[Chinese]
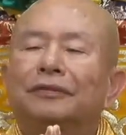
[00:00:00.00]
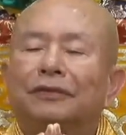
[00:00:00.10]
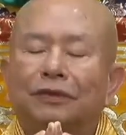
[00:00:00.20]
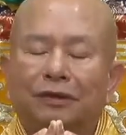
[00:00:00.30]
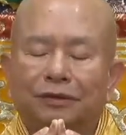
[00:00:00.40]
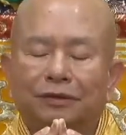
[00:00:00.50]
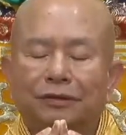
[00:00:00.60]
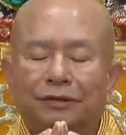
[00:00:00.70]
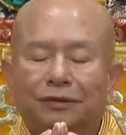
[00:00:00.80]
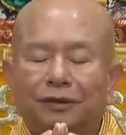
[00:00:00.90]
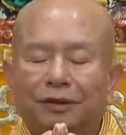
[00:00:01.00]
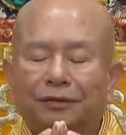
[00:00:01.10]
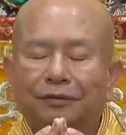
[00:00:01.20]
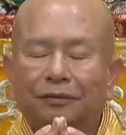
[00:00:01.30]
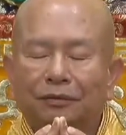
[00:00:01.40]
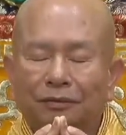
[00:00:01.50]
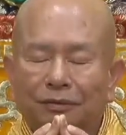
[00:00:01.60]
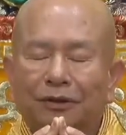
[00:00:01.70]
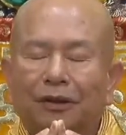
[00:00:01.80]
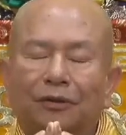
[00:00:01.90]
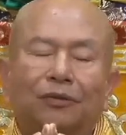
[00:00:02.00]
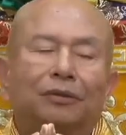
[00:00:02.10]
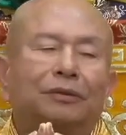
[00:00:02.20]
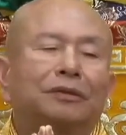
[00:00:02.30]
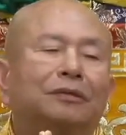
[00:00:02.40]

这也是以前我讲过的。